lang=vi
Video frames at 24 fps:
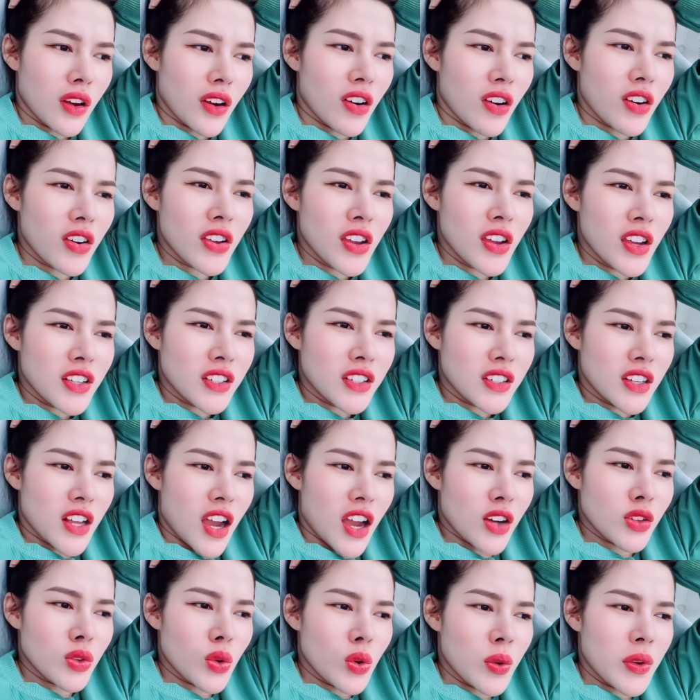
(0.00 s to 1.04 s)
trời ơi
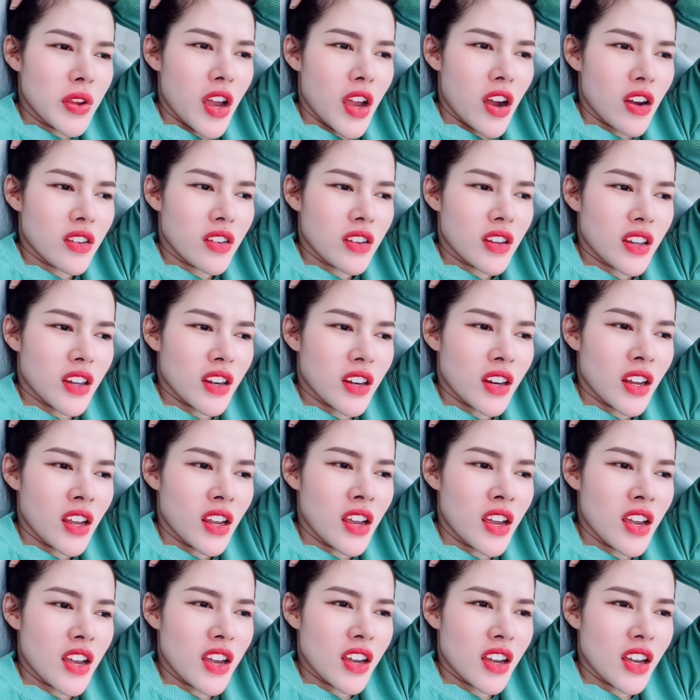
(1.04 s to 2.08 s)
vợ tôi giờ nhìn
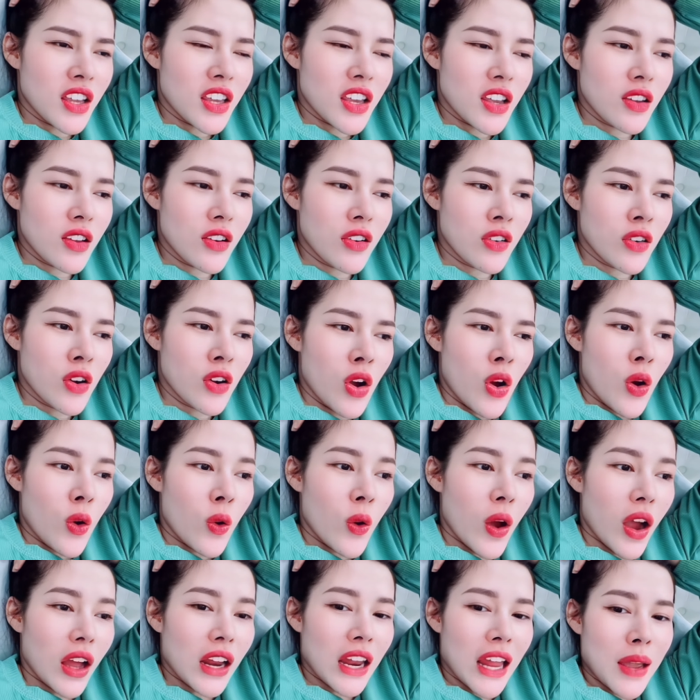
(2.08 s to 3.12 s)
thấy hiền hay dễ thương
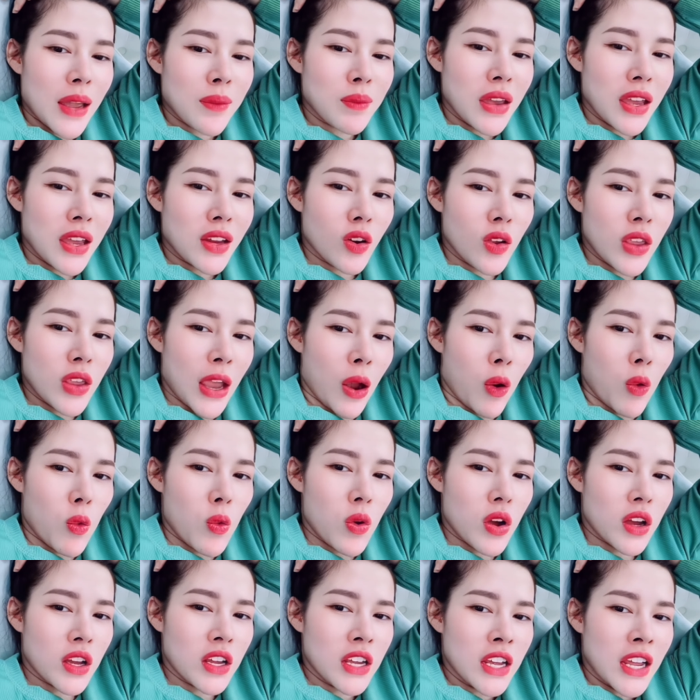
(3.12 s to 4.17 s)
hoặc là em nghe nó
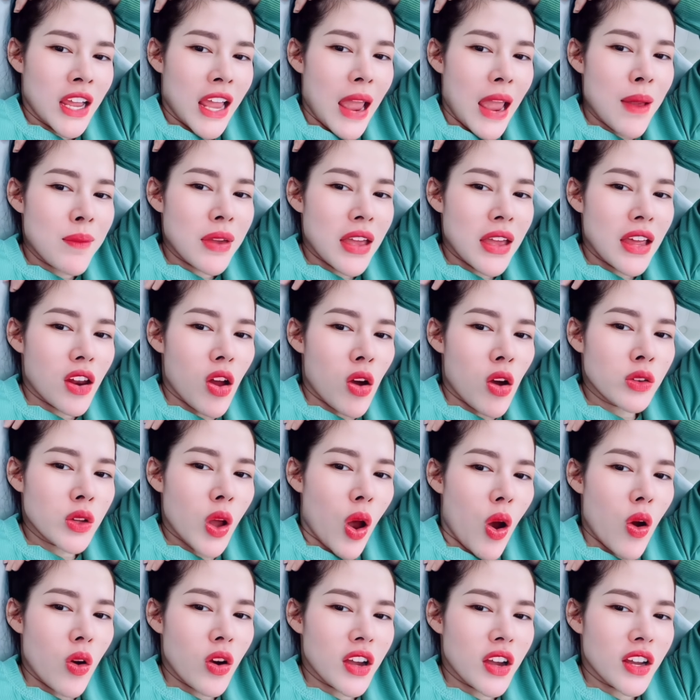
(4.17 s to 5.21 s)
nhậu quá em nghe
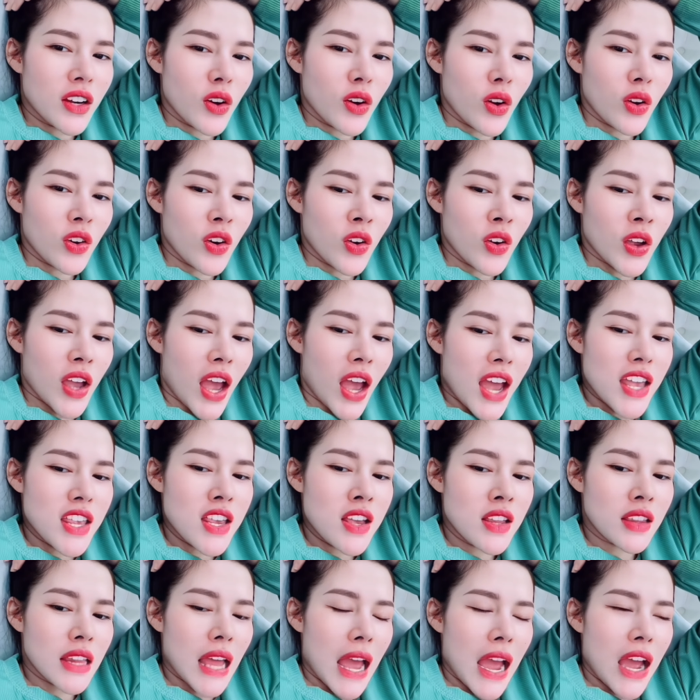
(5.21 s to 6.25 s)
lón thoáng á nó nó kể
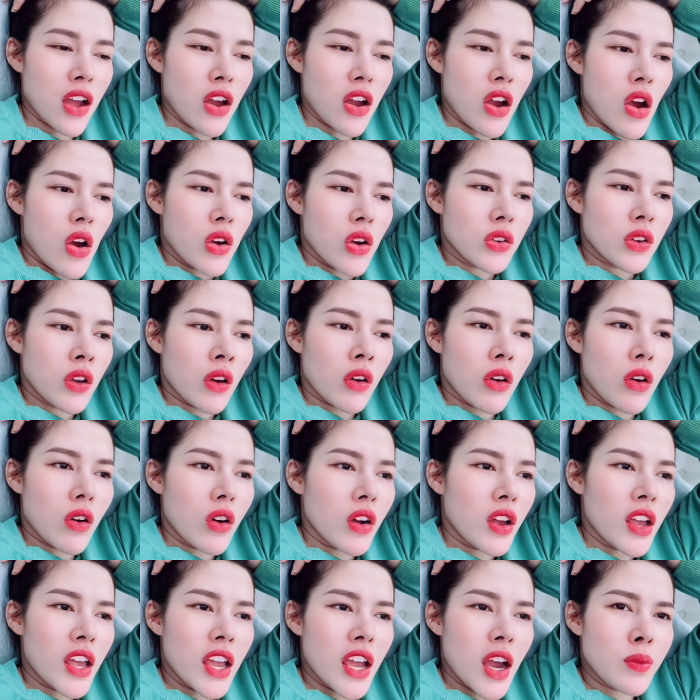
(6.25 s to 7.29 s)
với người ta
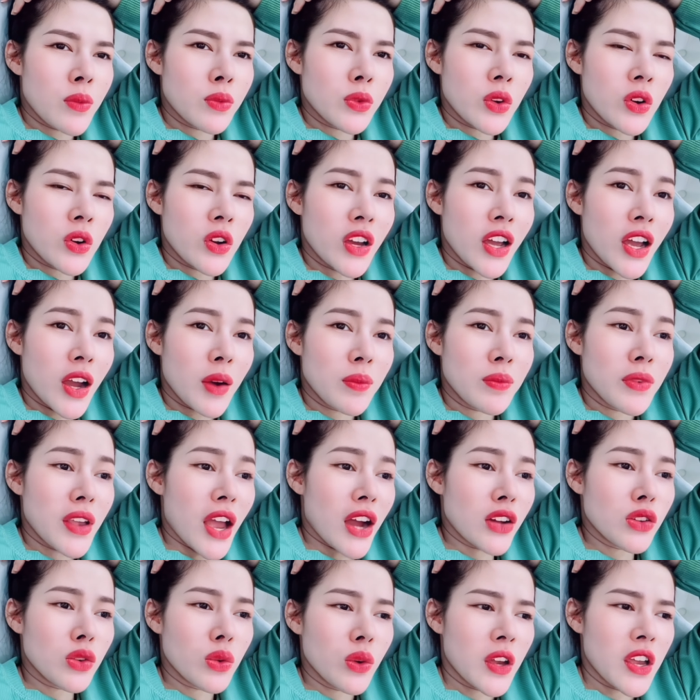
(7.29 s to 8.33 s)
trời ơi thấy không tôi nói thấy
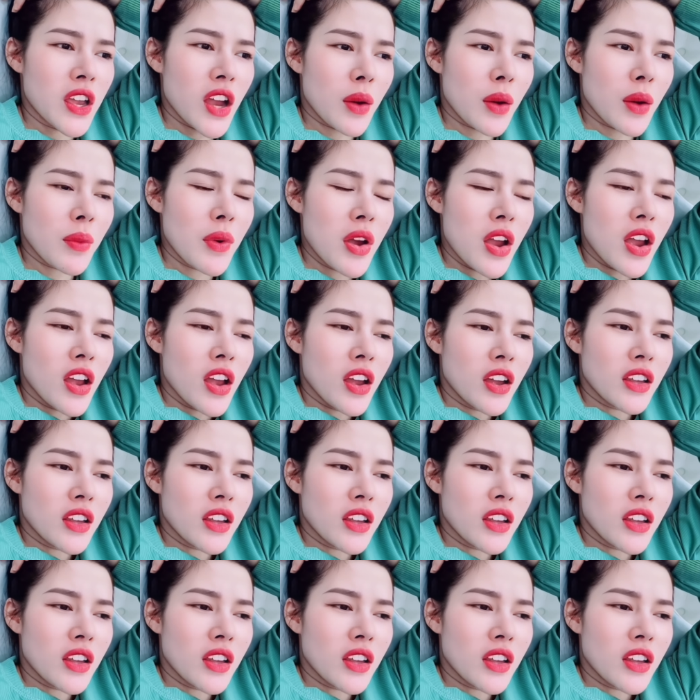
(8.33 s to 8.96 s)
không vợ tôi thấy không